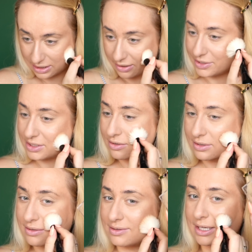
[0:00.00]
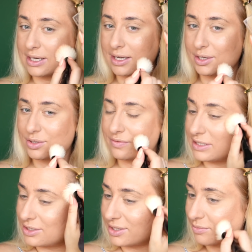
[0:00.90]
A wiecie, no taka ilość
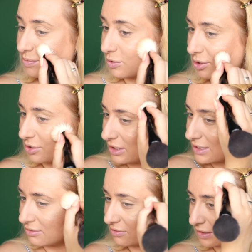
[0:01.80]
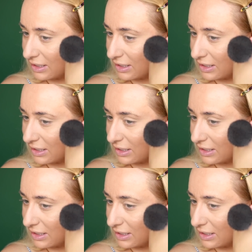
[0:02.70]
wystarczy nam spokojnie na całe